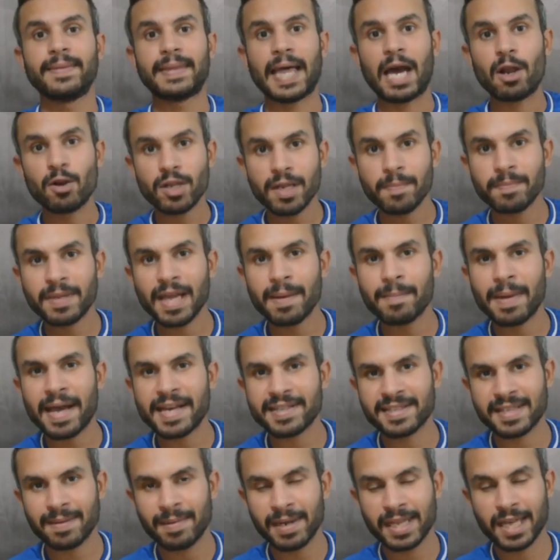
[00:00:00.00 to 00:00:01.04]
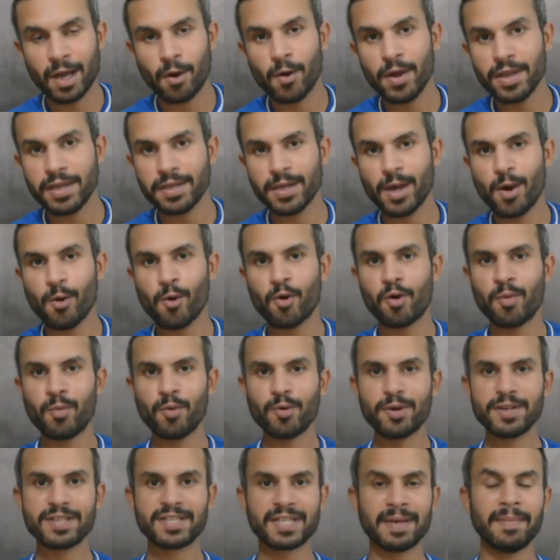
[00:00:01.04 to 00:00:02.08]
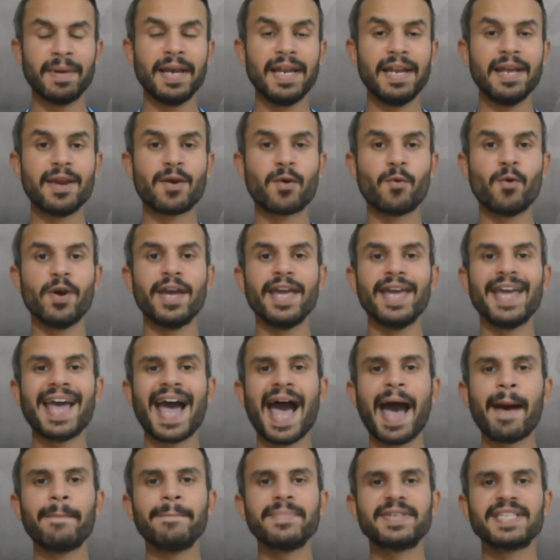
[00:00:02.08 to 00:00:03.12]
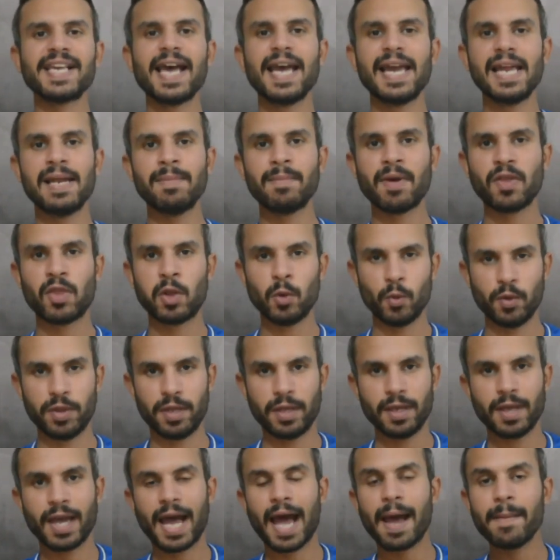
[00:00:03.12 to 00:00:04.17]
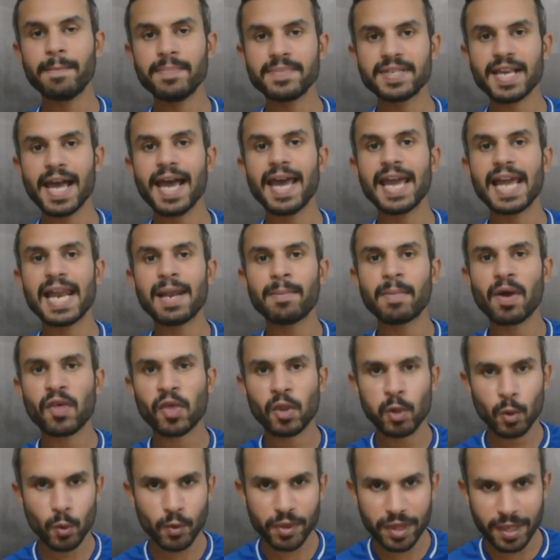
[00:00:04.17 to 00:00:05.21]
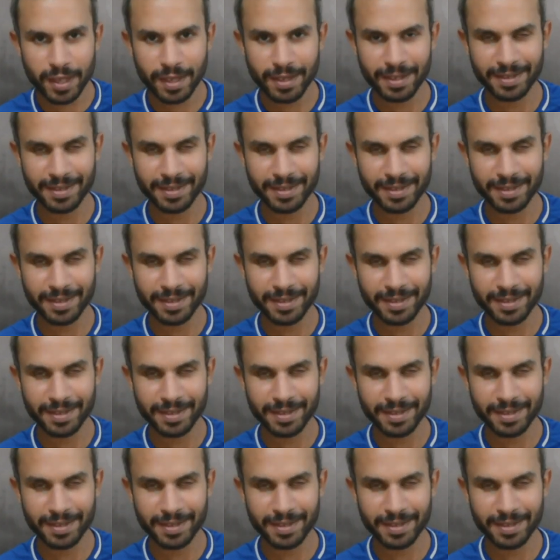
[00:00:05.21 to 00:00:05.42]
تعالوا نبدا مع الزملكاويه وجمهور الزمالك وحمزه المثلوثي حمزه المثلوثي